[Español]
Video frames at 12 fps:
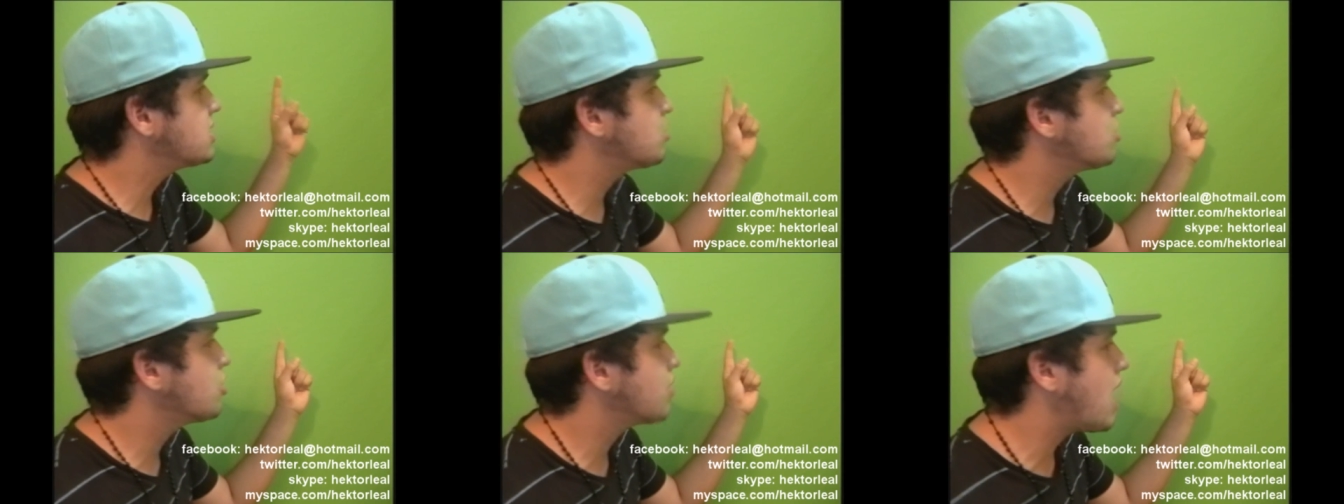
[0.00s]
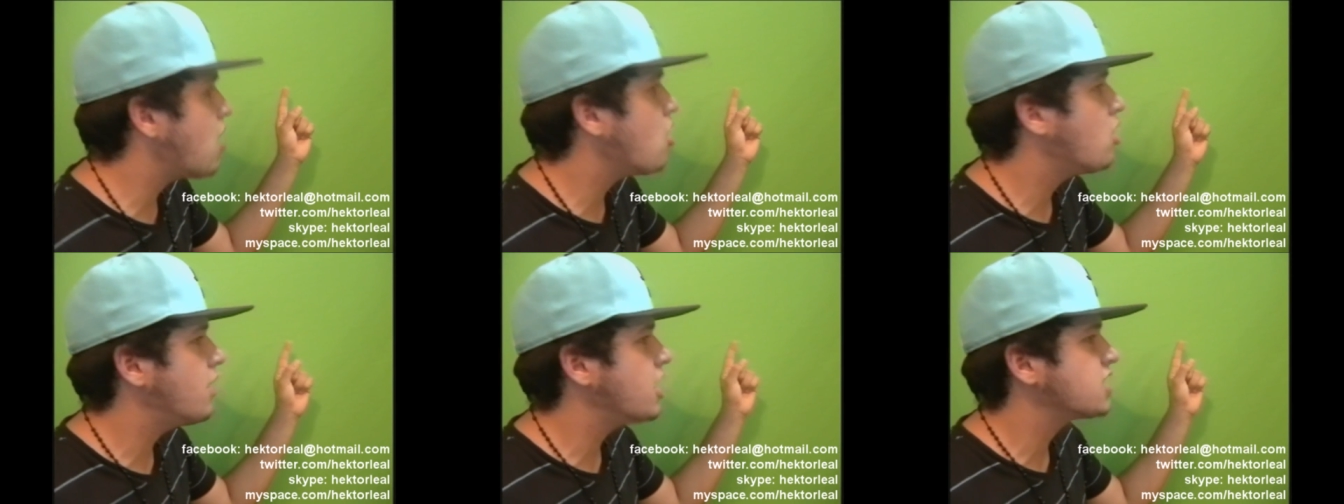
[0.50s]
segundo
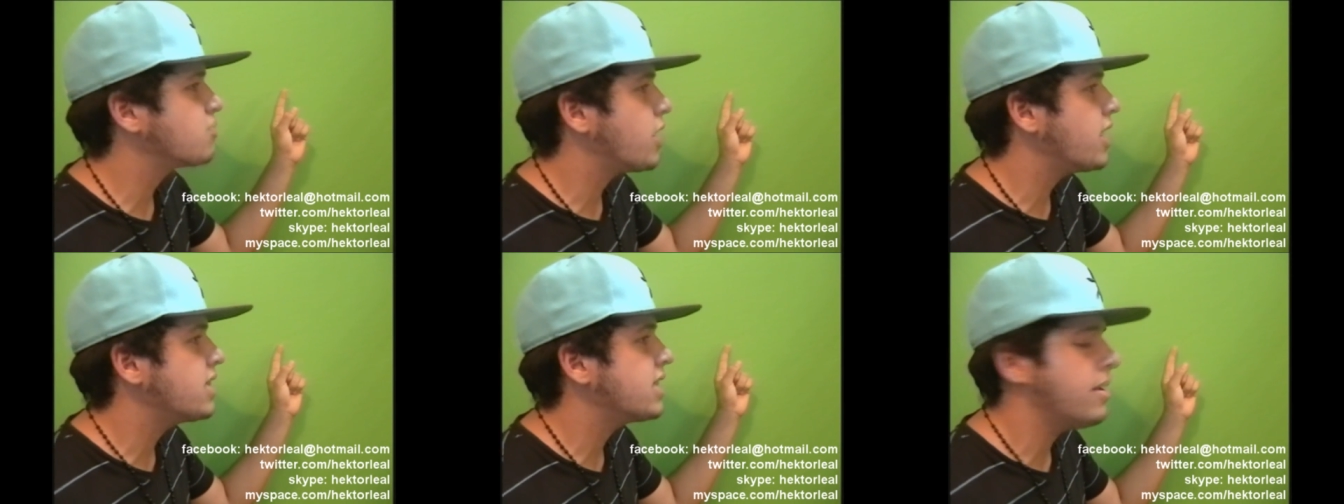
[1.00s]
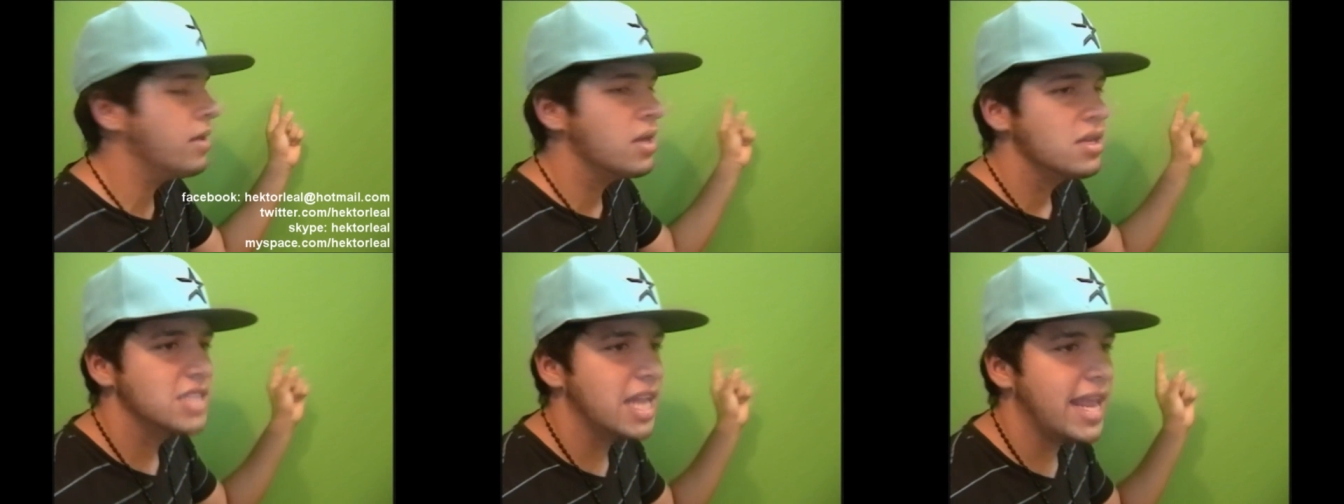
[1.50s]
grado donde el exponente...
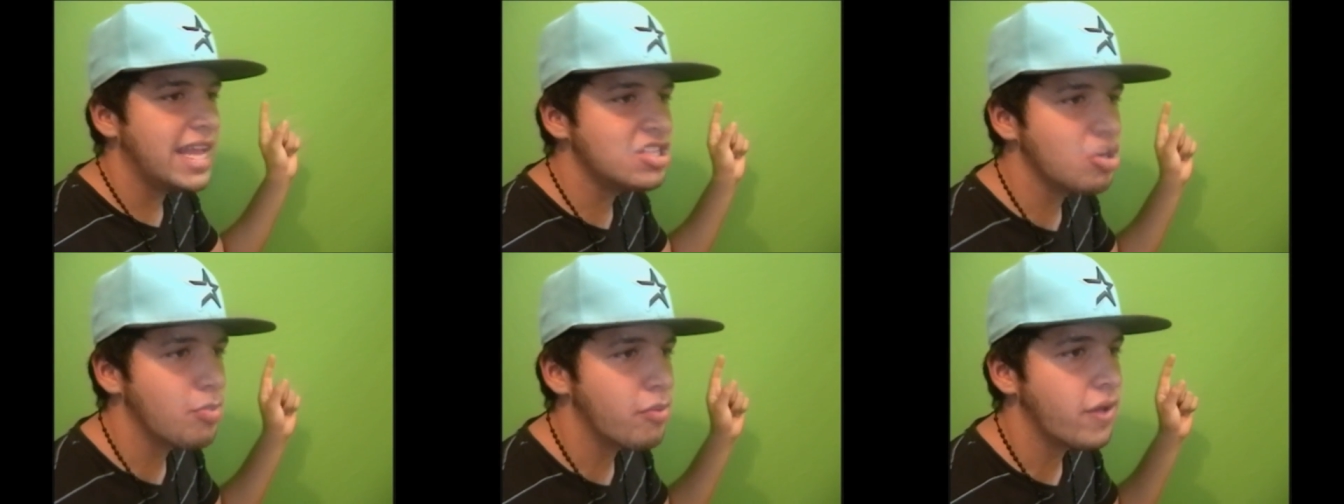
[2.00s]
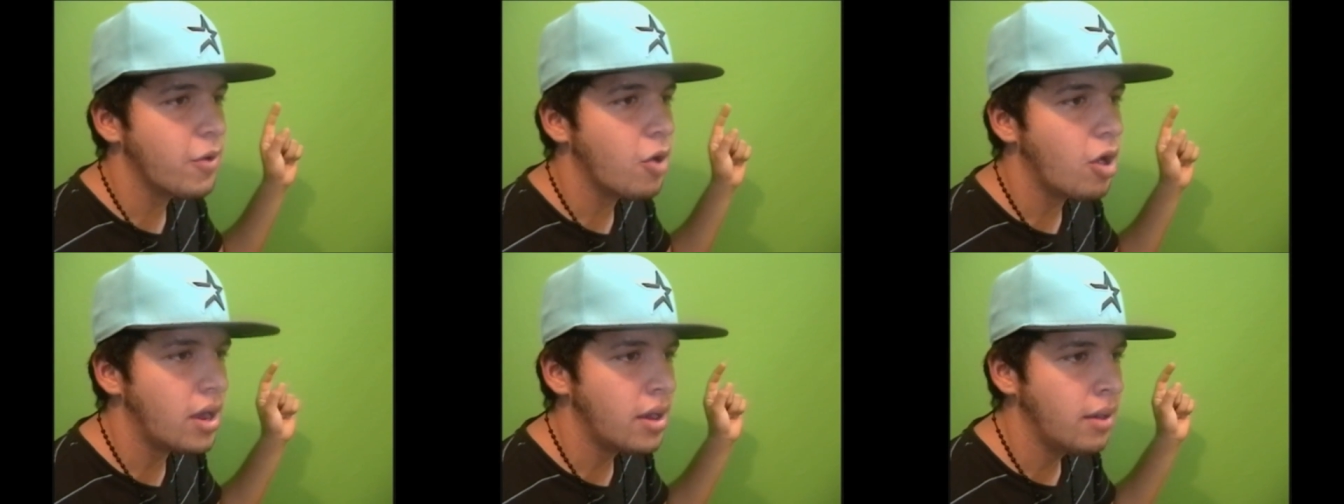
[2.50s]
Silencio por
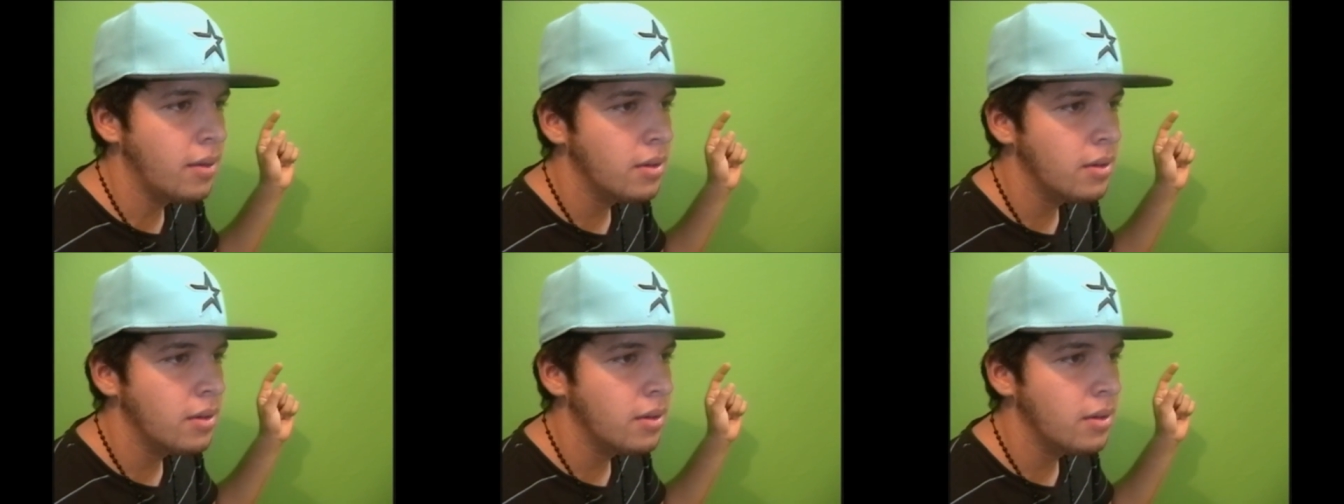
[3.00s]
favor.